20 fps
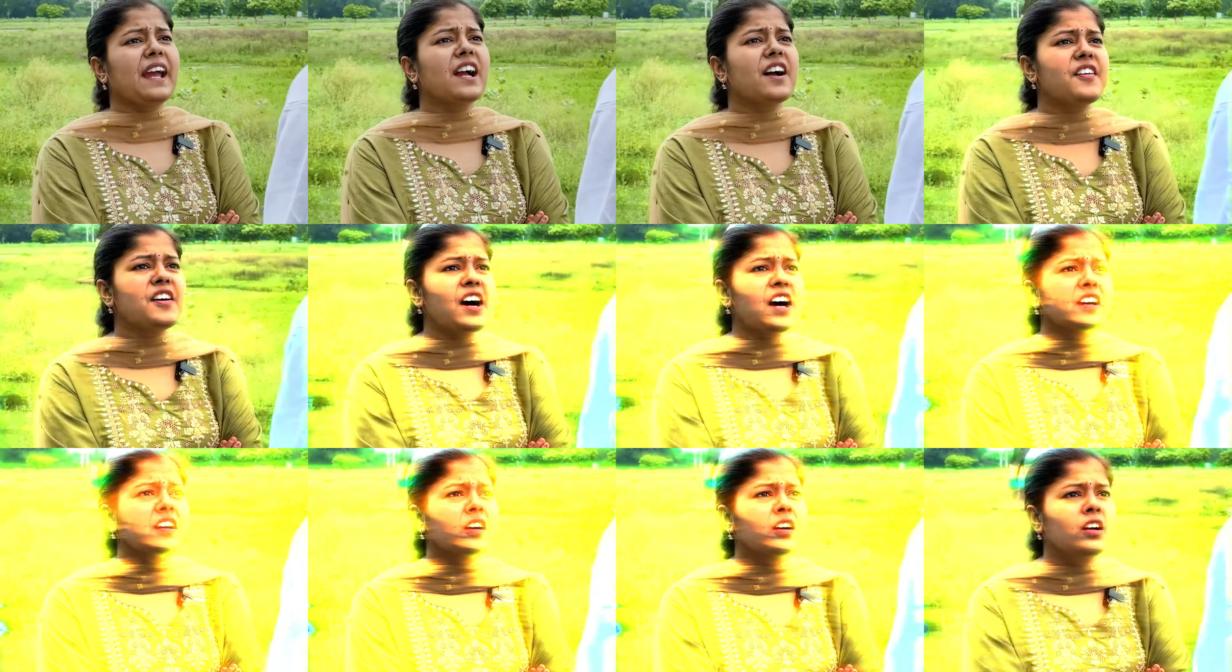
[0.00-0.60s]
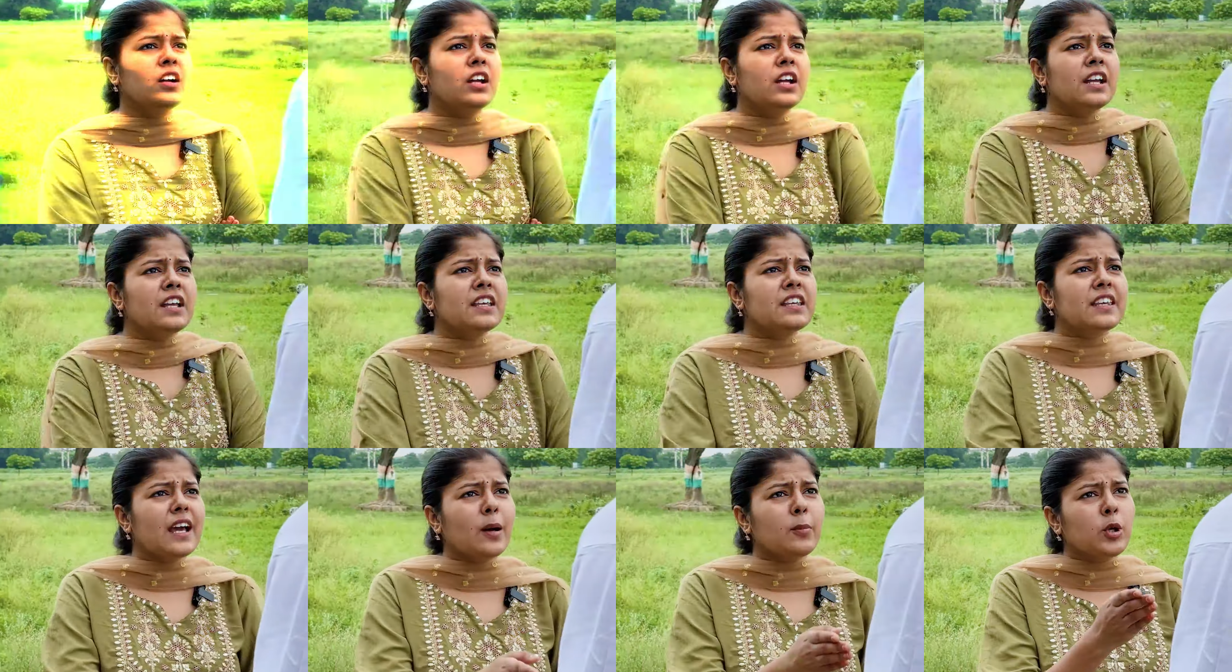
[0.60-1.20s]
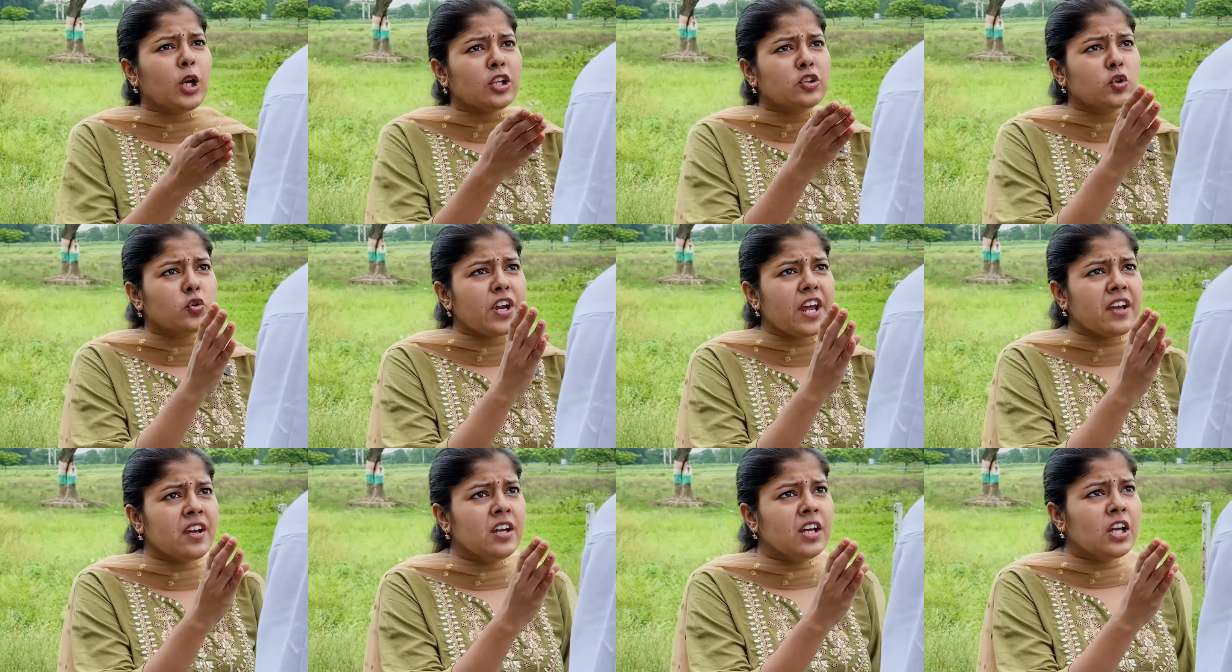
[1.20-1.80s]
क्या बोला तूने
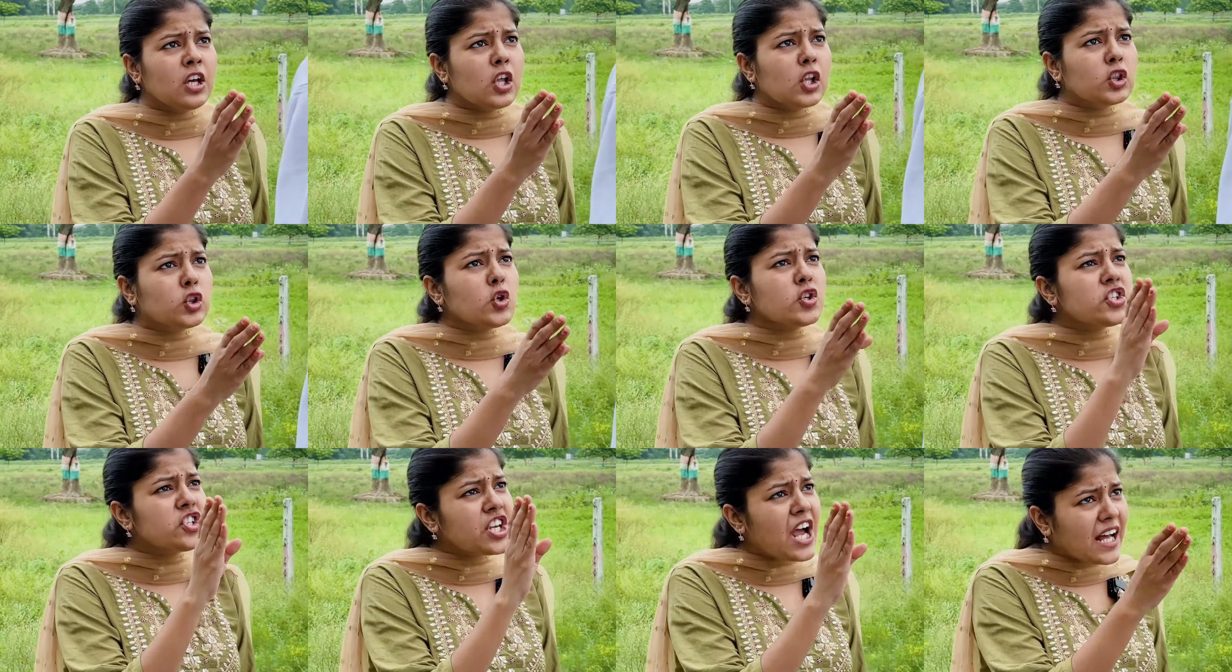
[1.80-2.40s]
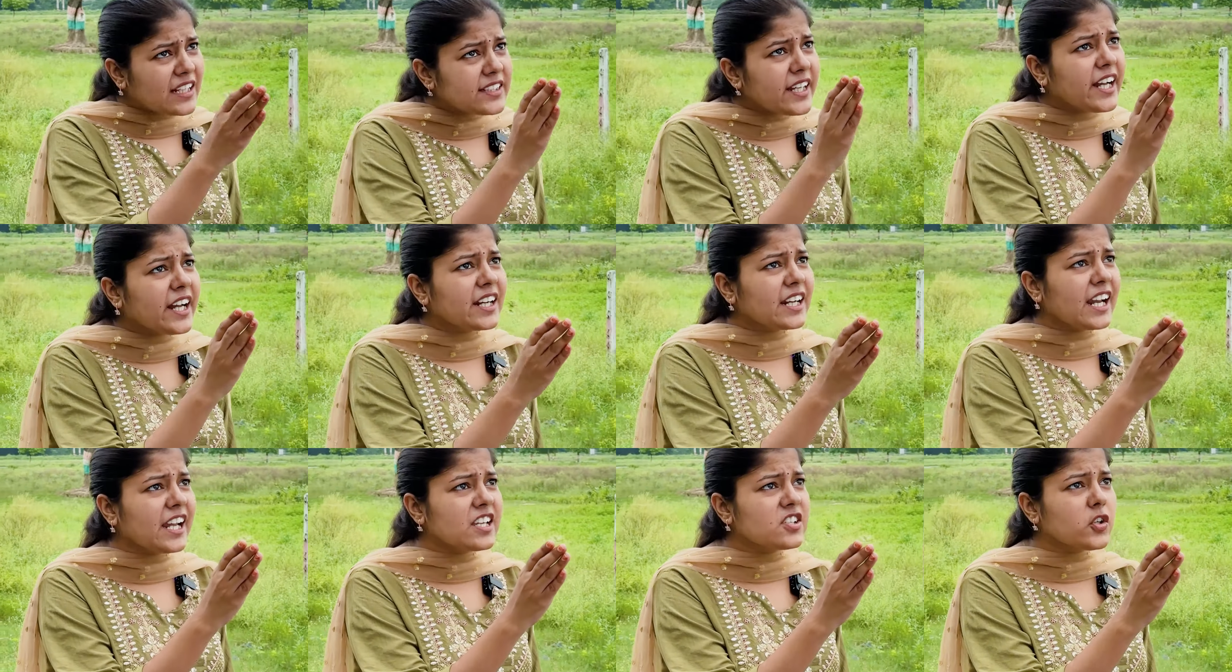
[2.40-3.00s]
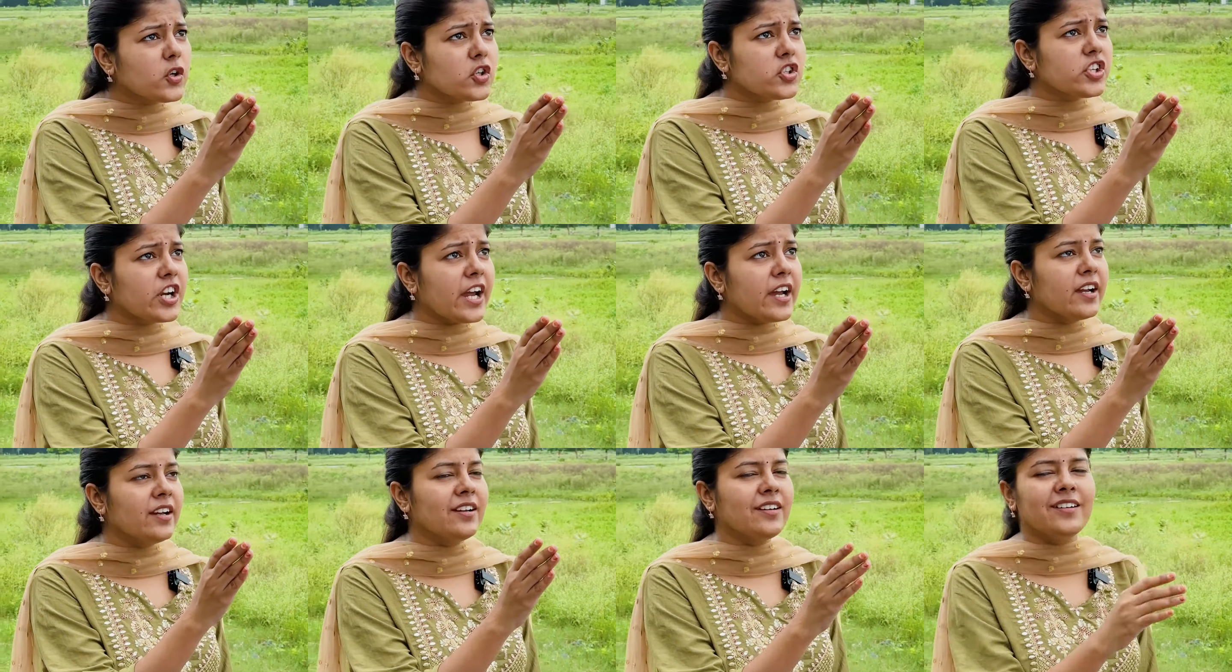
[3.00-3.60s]
तू शादी करने की सोच रहा
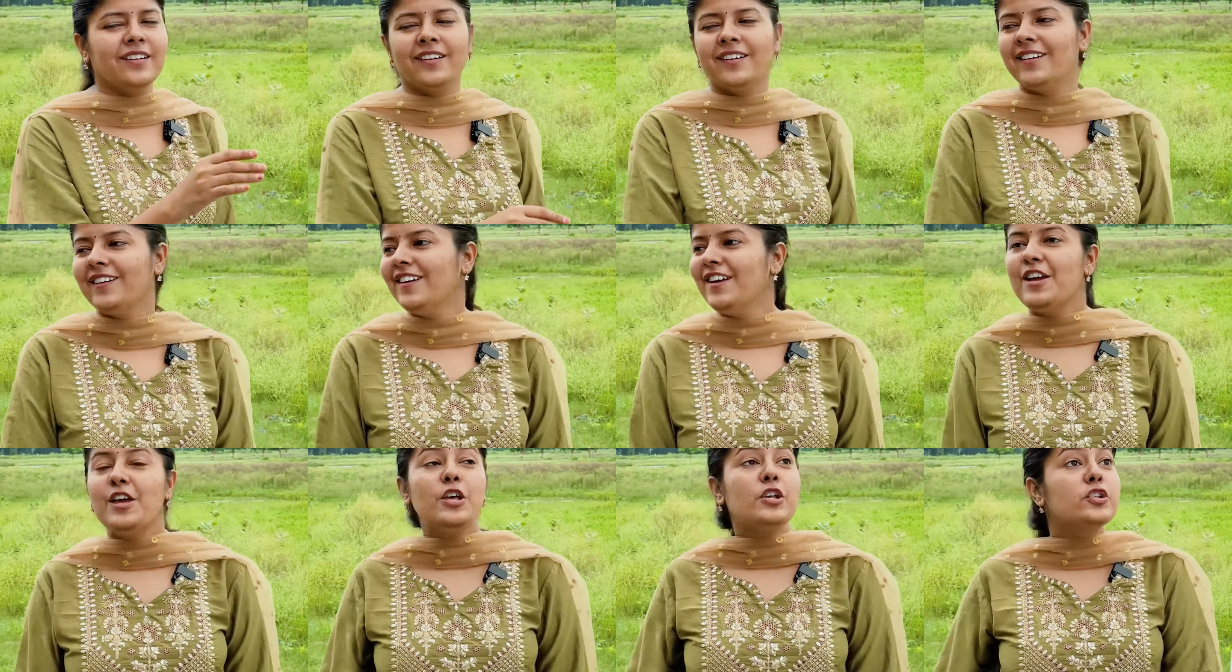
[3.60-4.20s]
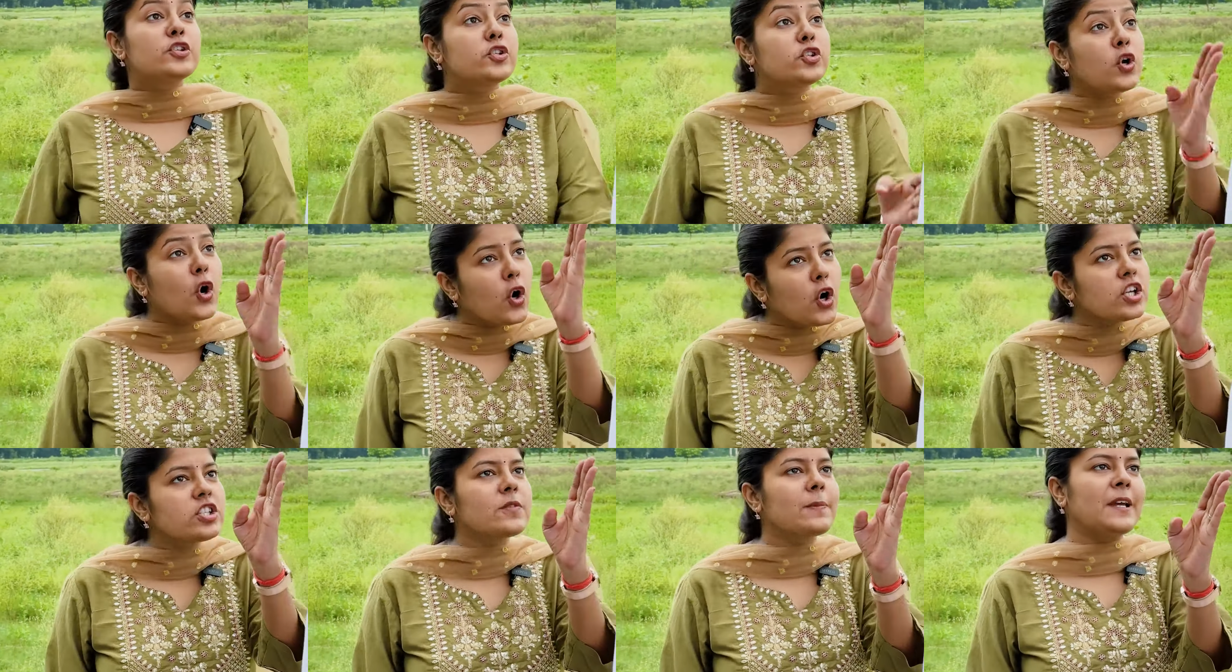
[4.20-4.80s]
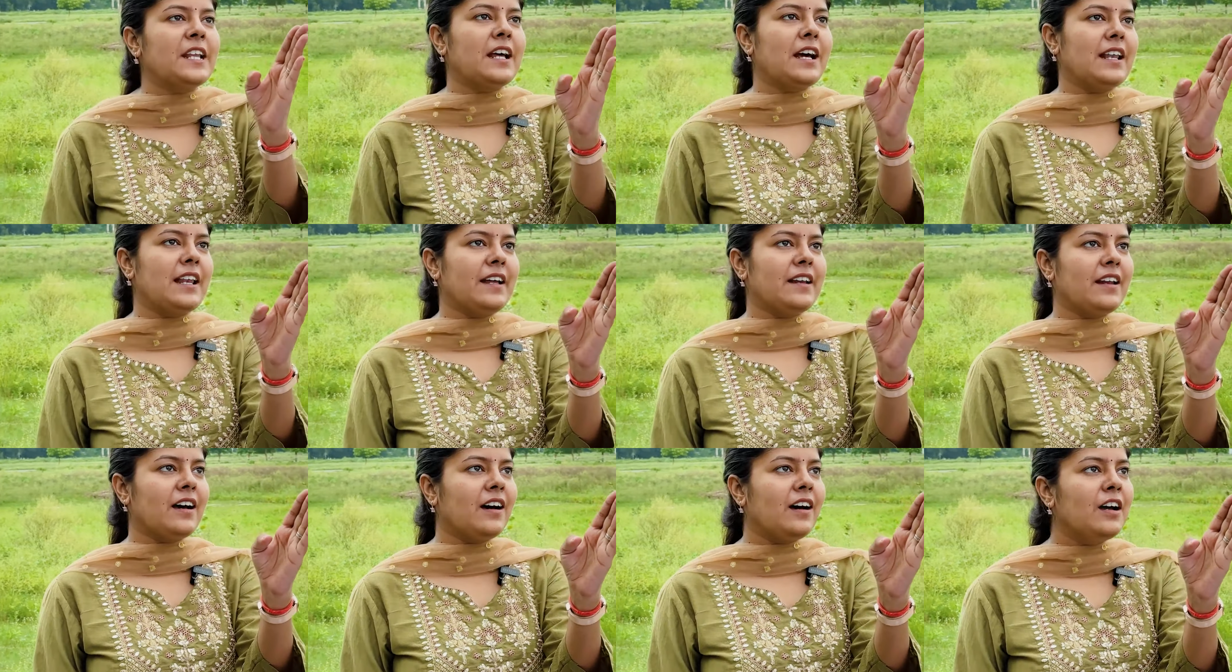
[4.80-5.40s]
है सोच भी ना
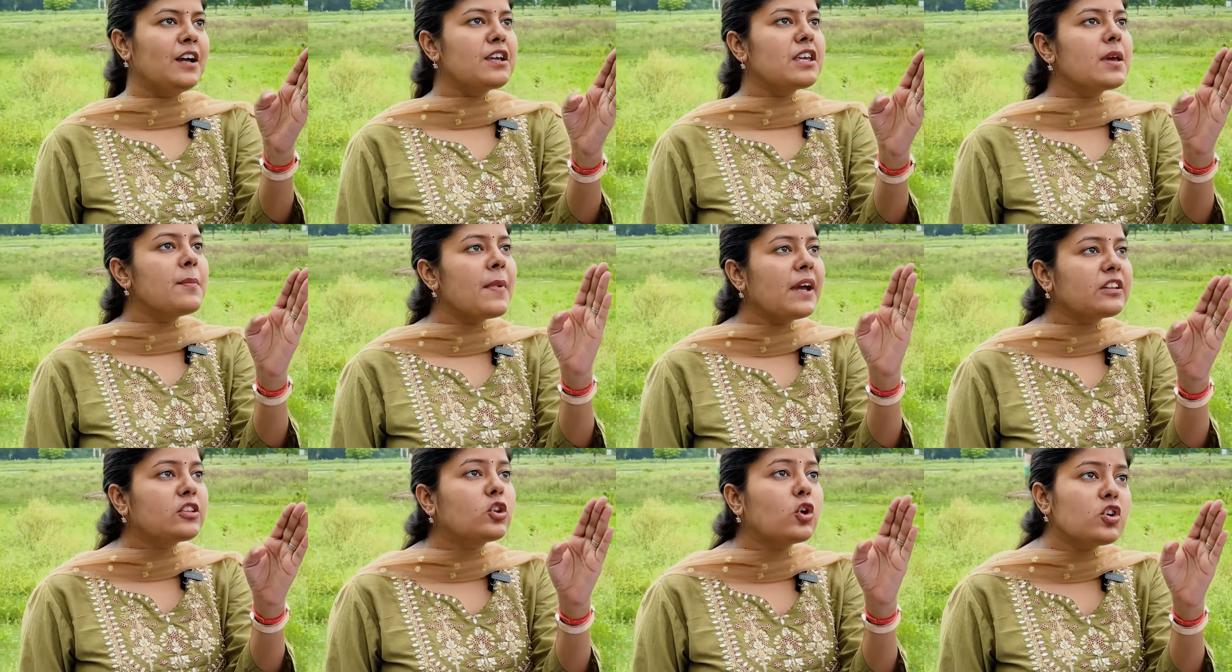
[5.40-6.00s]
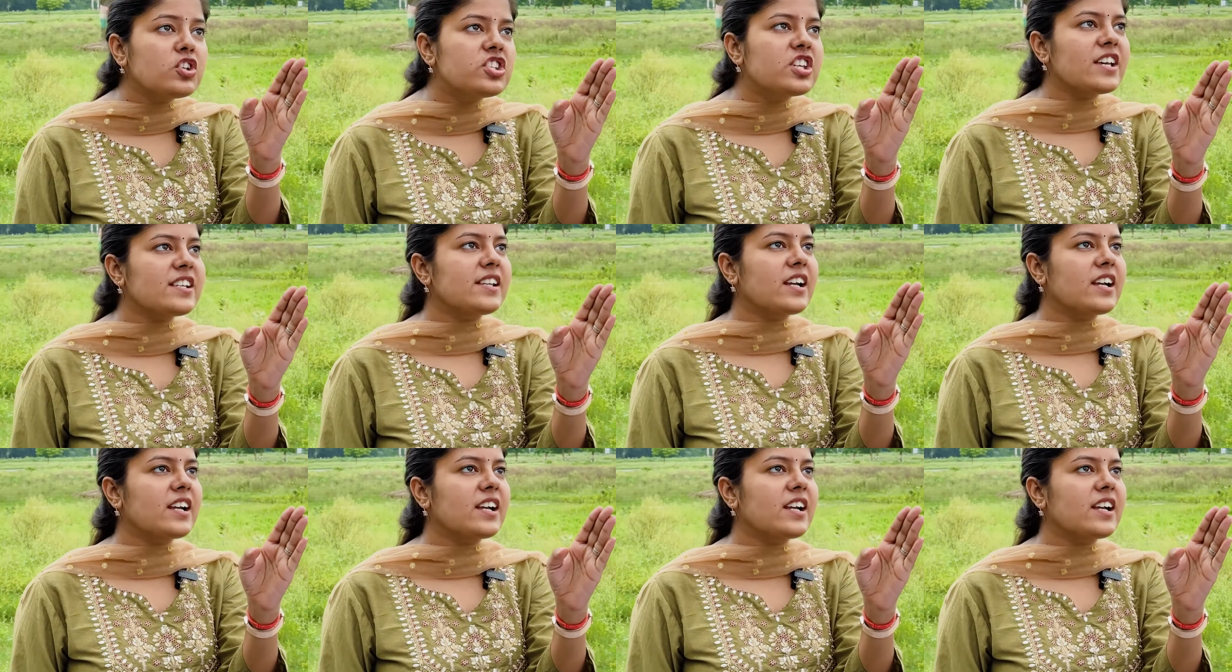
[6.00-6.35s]
लेना कि मैं तुझ जैसे